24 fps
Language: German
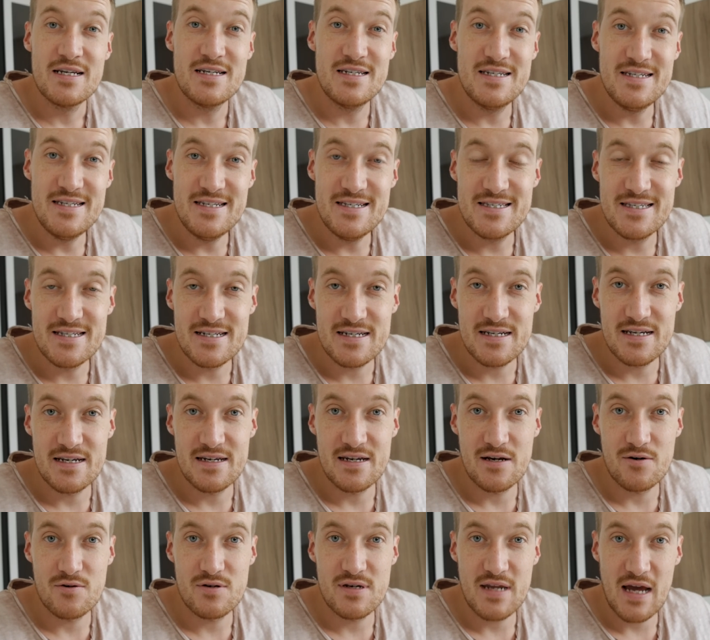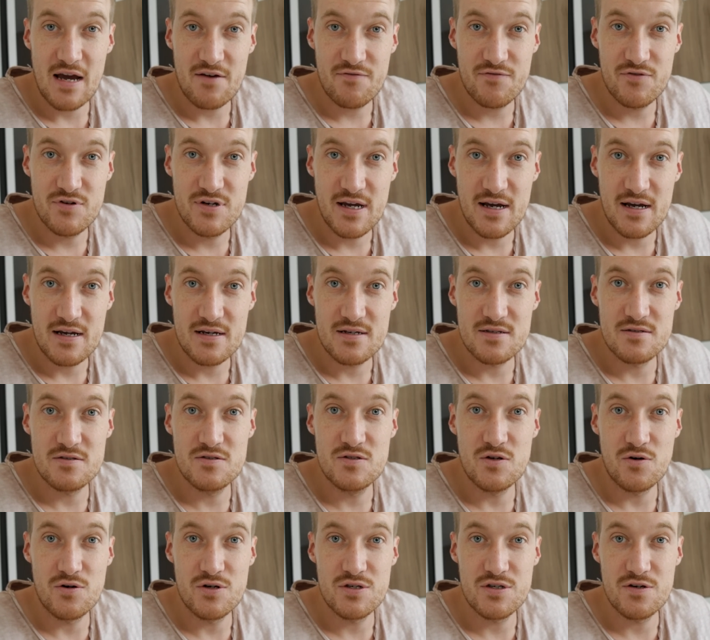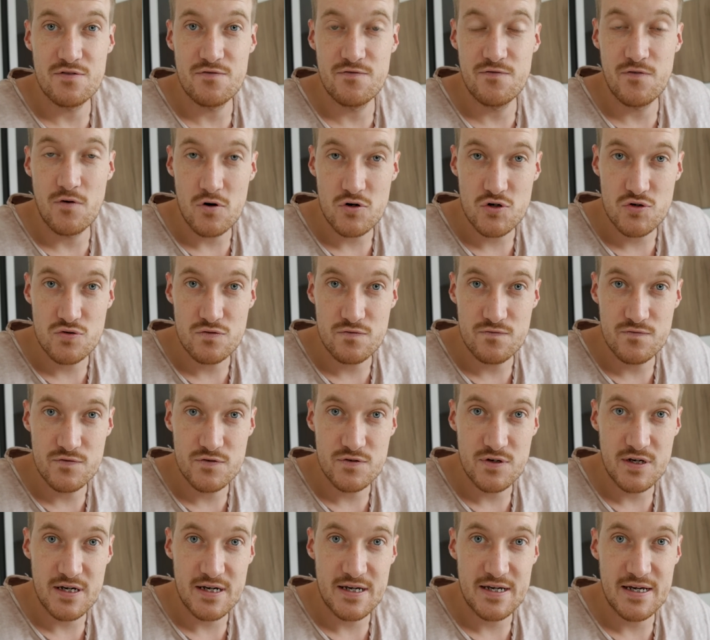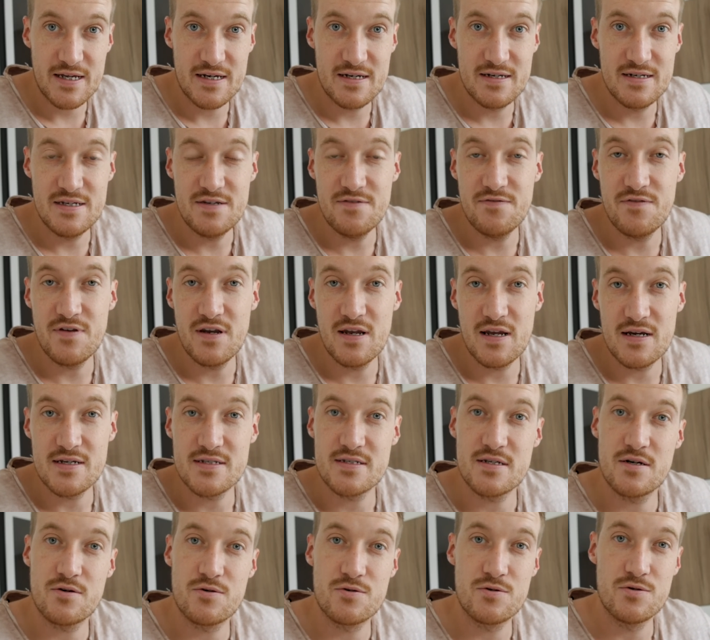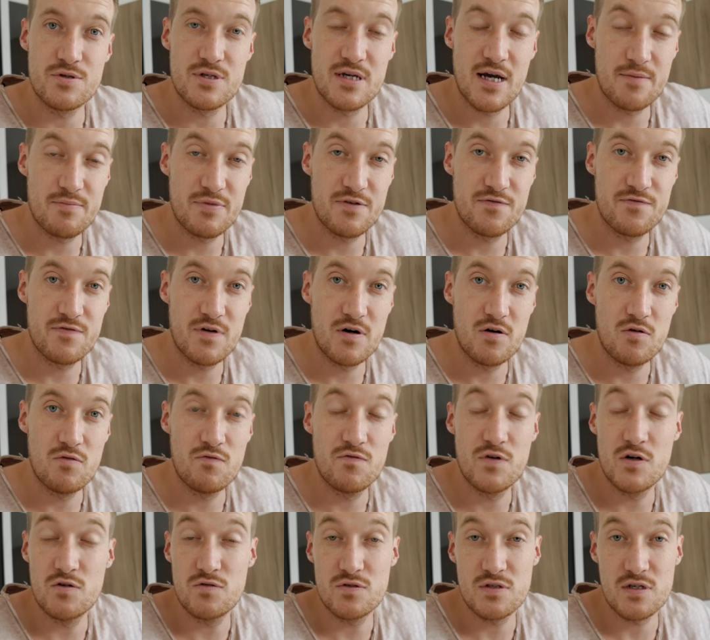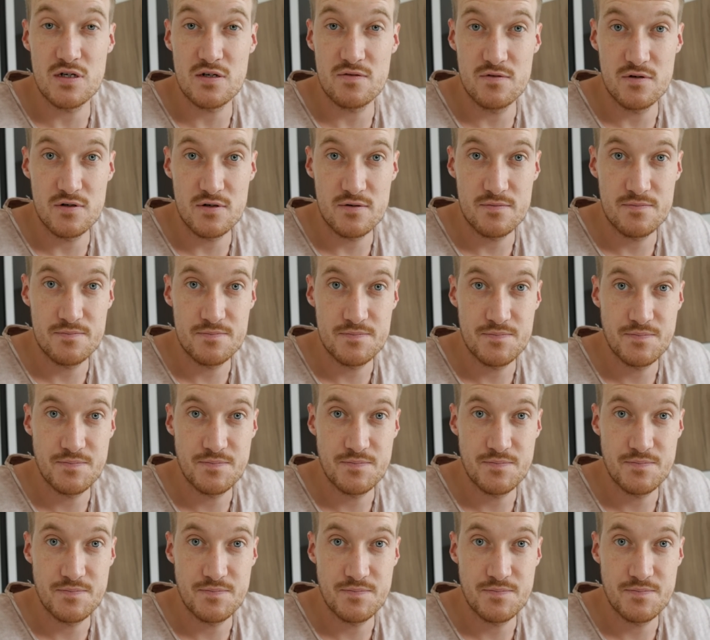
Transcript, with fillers: die sind genau dafür da, solche Vorstufen zu erkennen, die vielleicht auch durch HPV verursacht wurden.